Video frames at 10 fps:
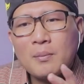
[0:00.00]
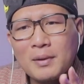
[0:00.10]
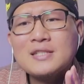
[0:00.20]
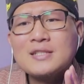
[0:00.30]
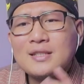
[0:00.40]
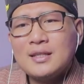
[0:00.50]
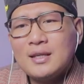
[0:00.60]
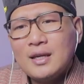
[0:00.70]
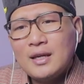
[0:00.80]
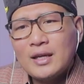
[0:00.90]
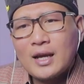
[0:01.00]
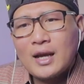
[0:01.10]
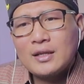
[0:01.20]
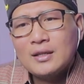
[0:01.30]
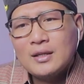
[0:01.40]
pasti ya
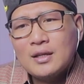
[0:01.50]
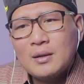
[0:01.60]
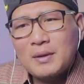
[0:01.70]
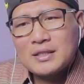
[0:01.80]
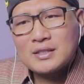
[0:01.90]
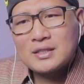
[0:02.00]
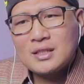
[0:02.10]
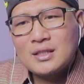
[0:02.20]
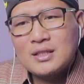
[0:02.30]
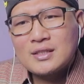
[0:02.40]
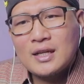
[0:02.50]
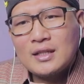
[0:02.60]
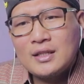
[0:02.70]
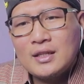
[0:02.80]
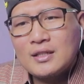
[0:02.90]
kan pasti
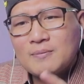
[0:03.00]
istilahnya